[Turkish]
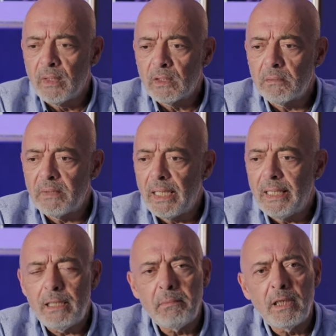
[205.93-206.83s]
Şimdi
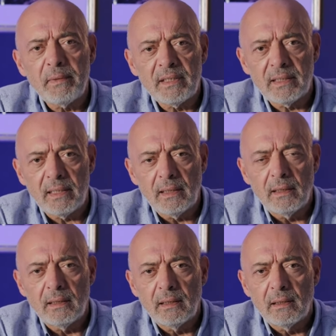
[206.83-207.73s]
50 mm
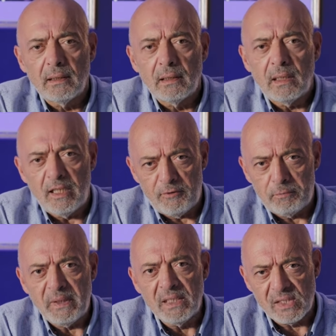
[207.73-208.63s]

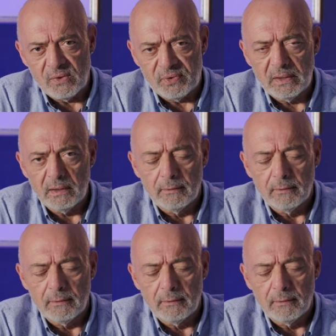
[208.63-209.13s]
f1.0